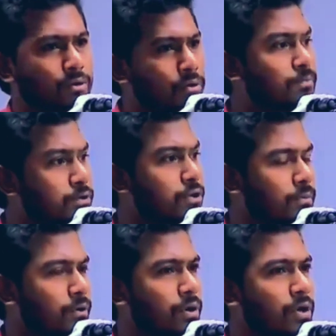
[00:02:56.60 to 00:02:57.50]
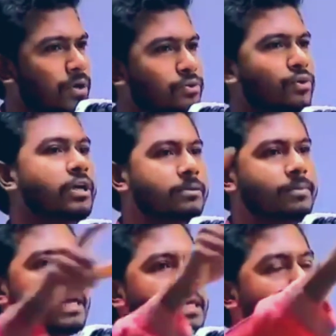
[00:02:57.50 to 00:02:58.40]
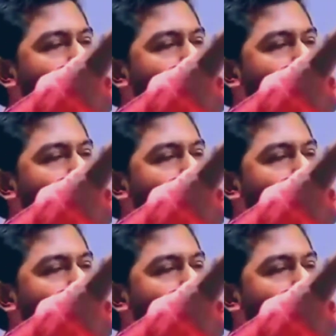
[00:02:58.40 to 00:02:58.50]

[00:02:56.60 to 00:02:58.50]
তরুণ প্রজন্ম শহীদ মিনারের